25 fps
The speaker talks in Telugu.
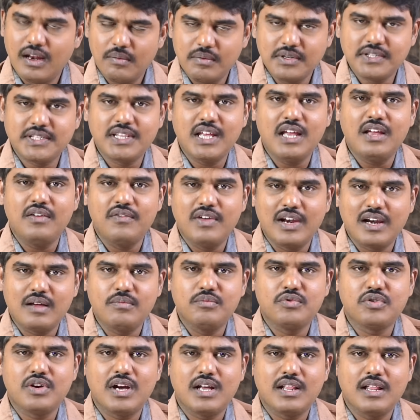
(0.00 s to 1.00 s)
నమస్తే వెల్కమ్
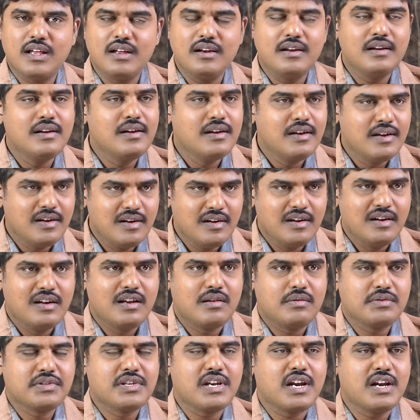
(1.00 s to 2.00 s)
టు ఆదాన్
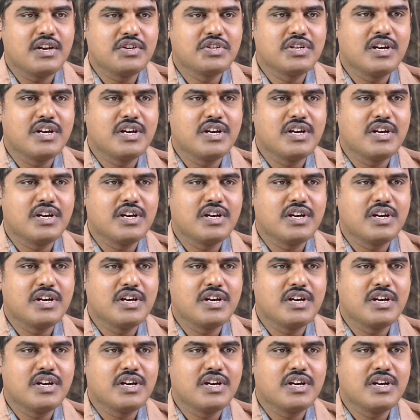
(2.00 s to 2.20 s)
నమస్తే రాజేష్